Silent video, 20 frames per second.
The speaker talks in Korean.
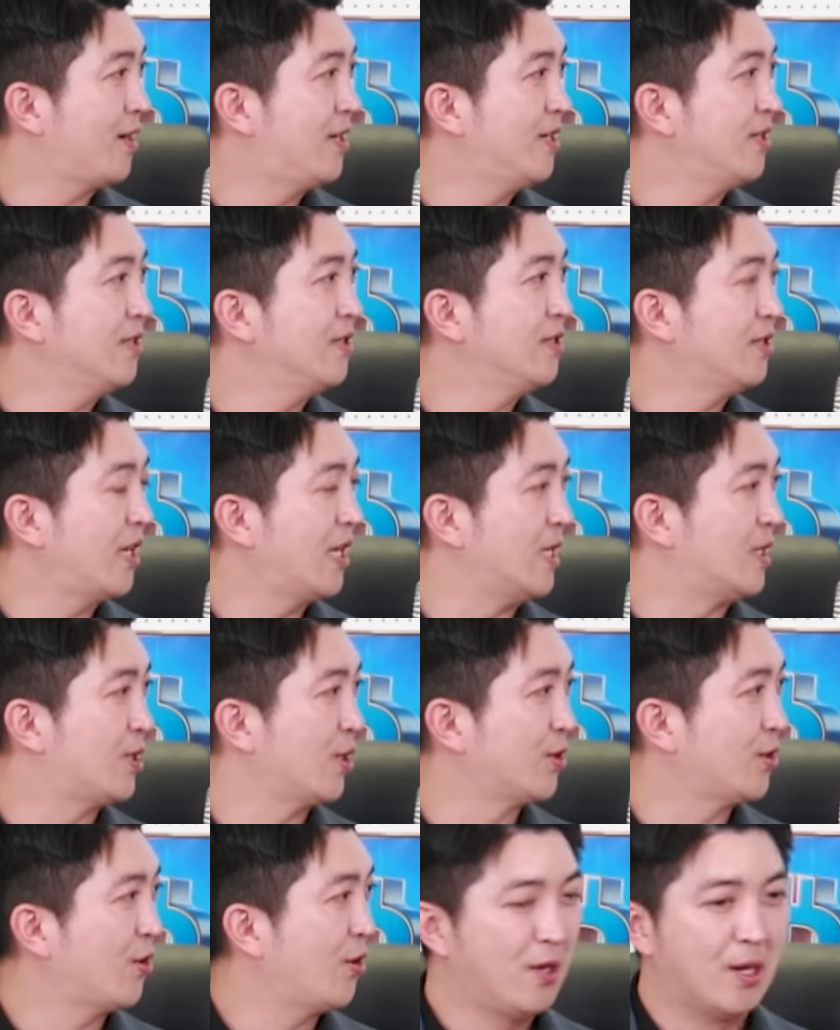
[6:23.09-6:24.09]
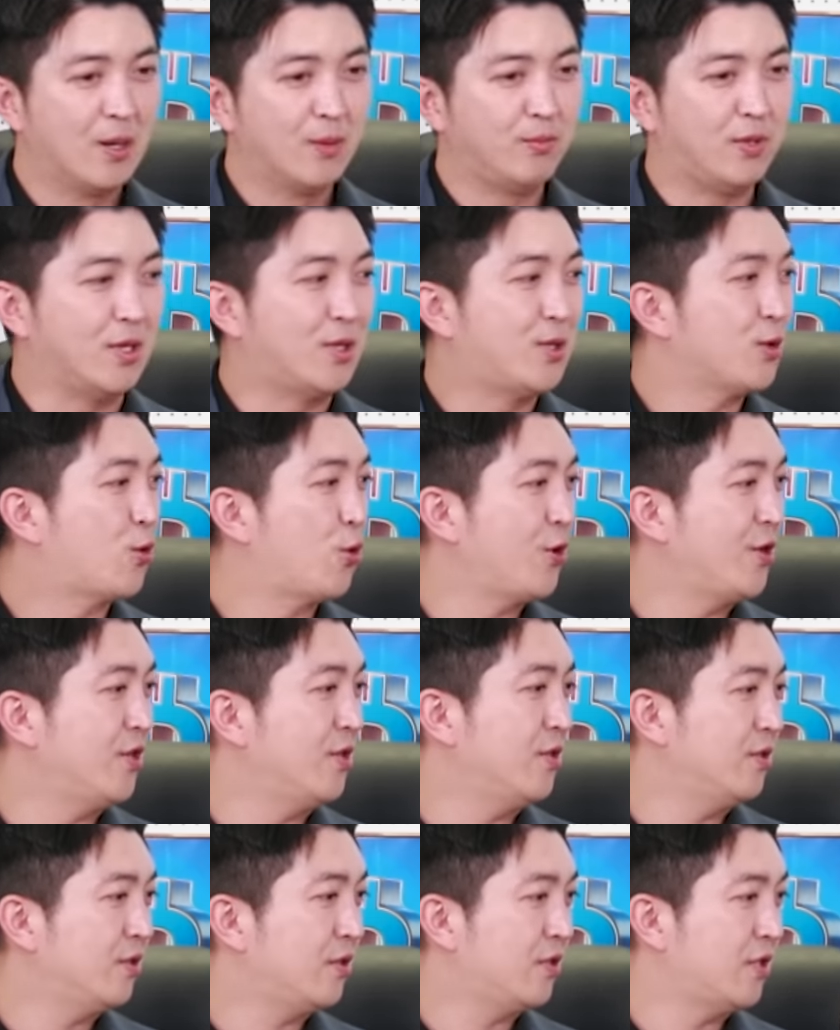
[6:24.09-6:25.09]
크는 데 있어서
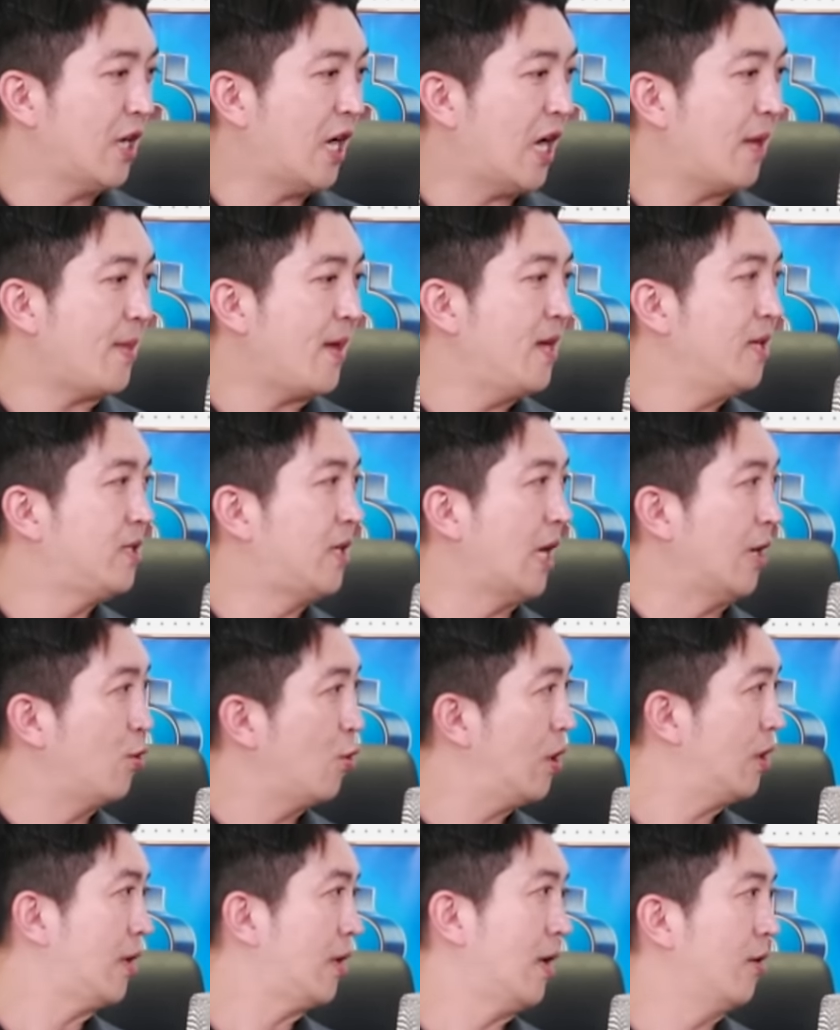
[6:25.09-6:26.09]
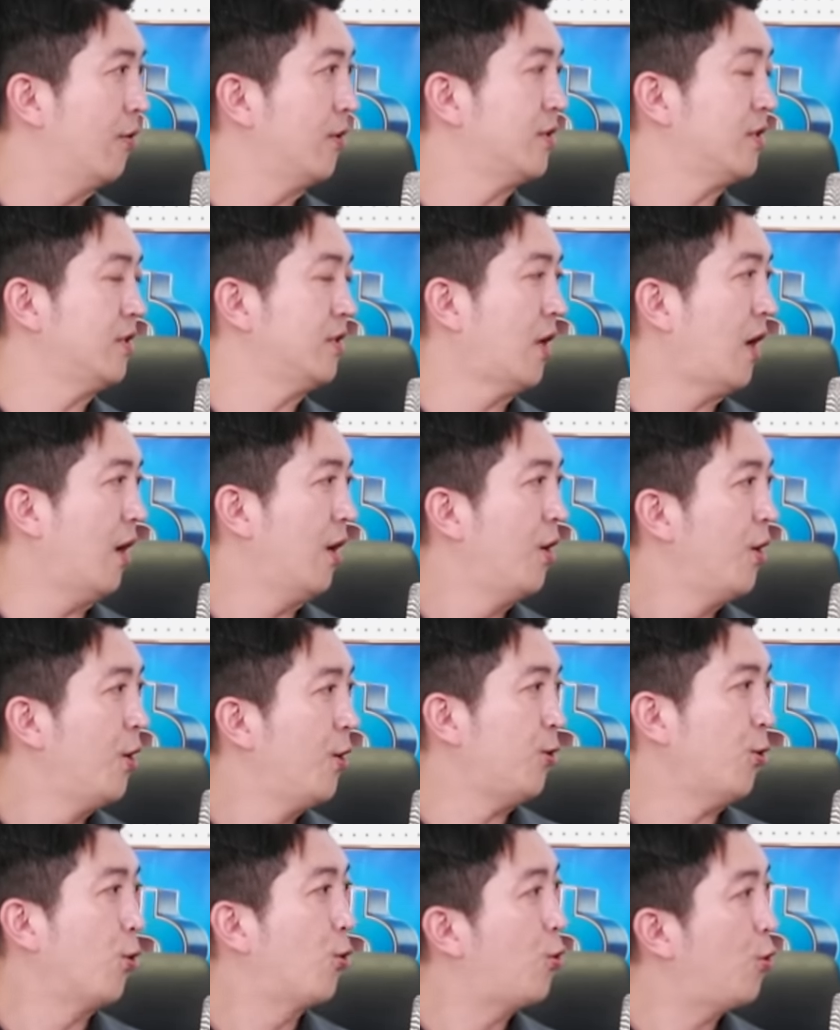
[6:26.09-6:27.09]
비트코인은 그냥 하나의 재료가 된 것이냐
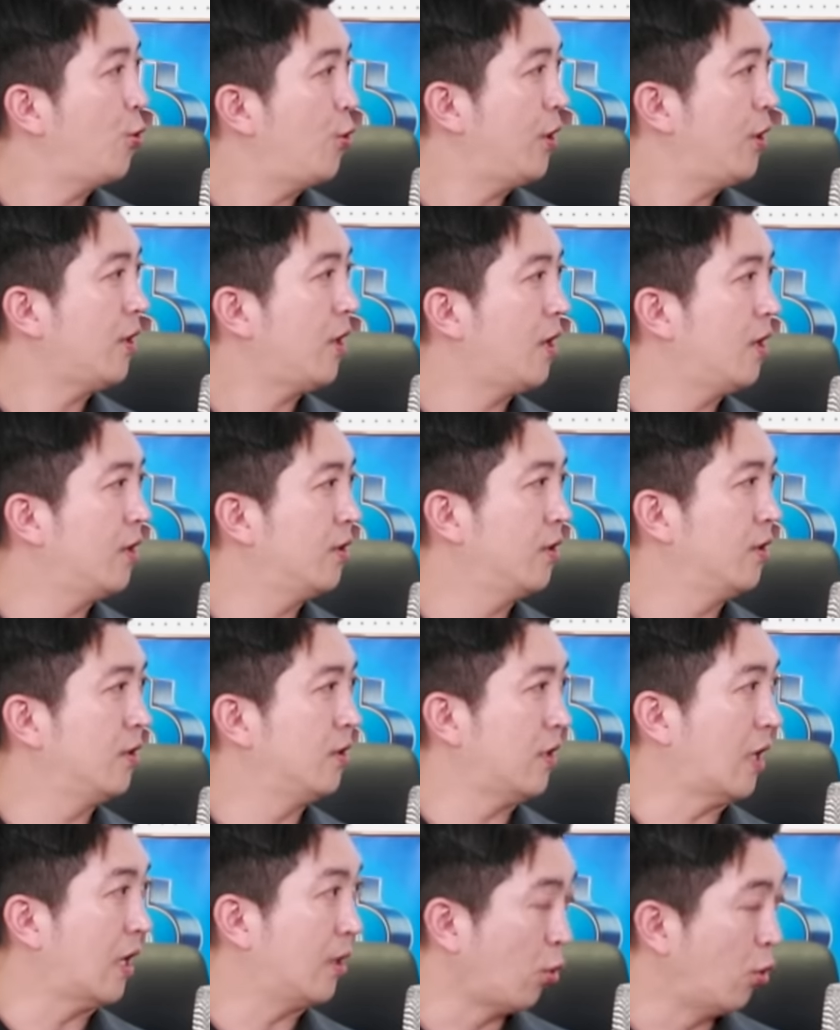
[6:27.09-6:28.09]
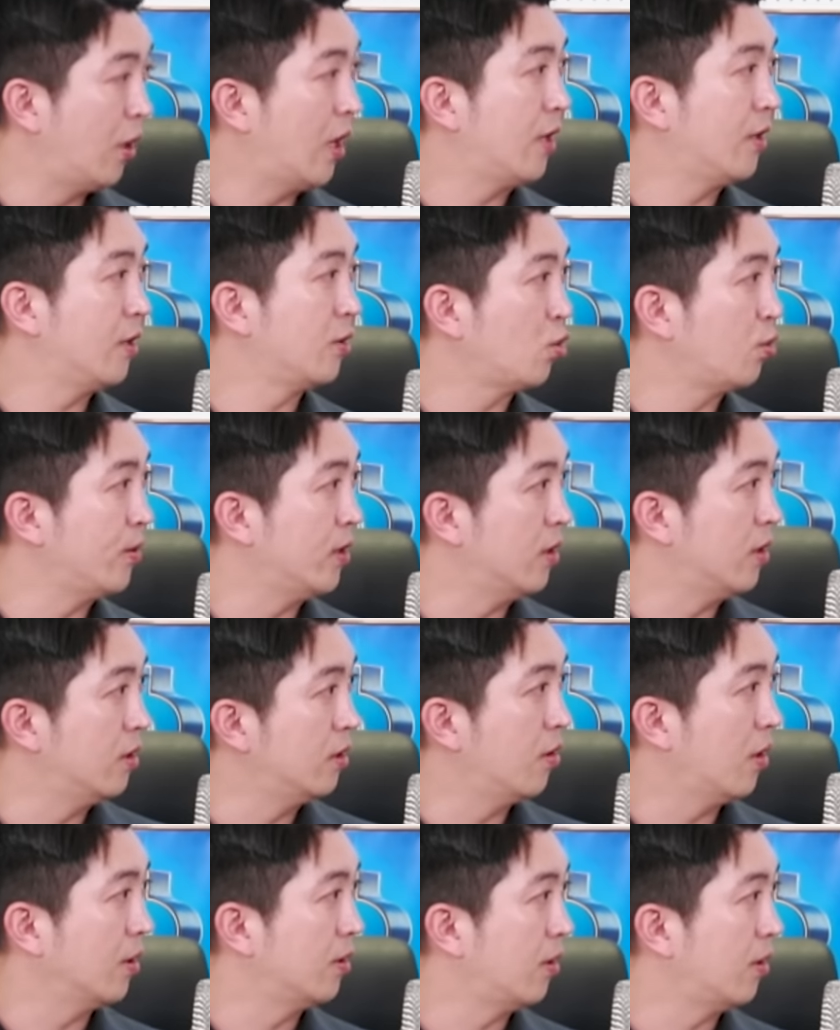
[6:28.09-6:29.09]
요거에 대한 논란은 좀
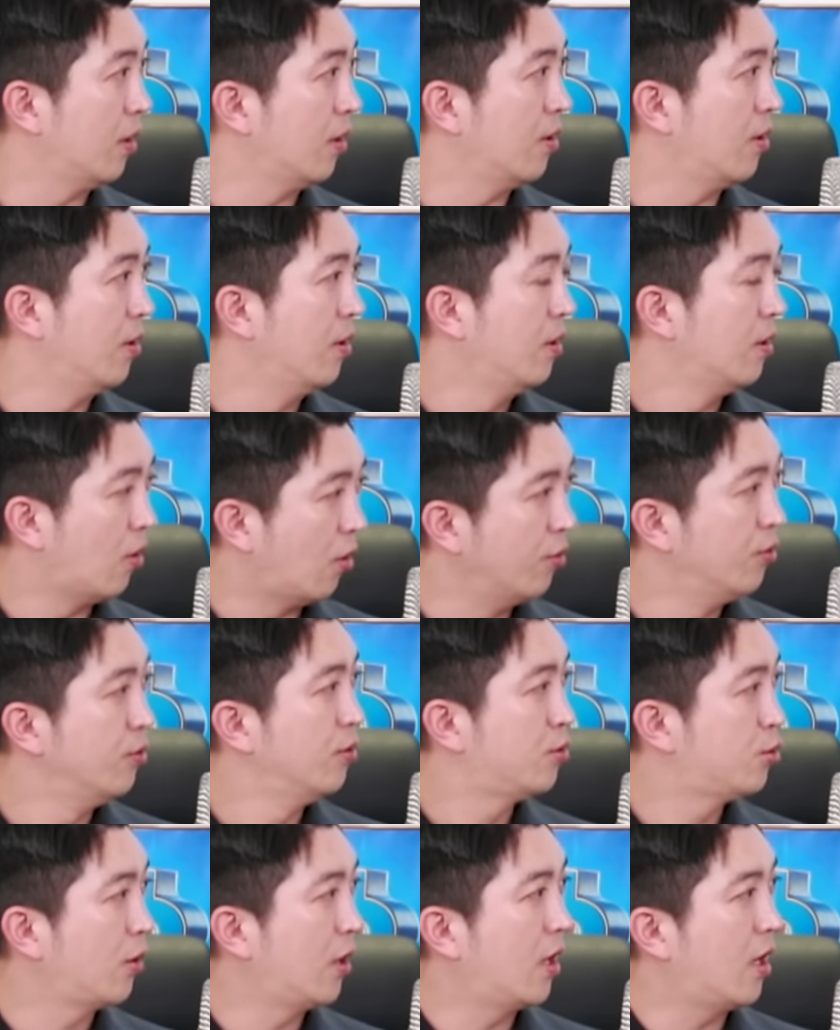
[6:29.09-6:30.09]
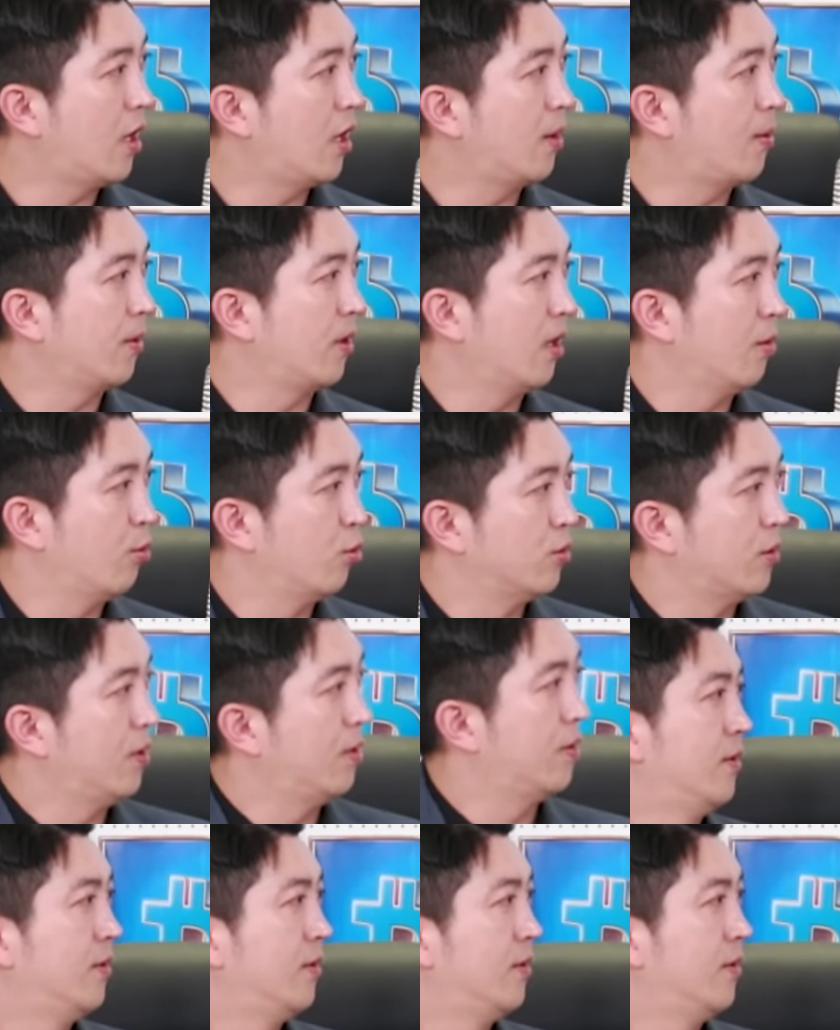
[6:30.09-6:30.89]
있는 것 같아요. 어느 쪽에 가깝게 보세요?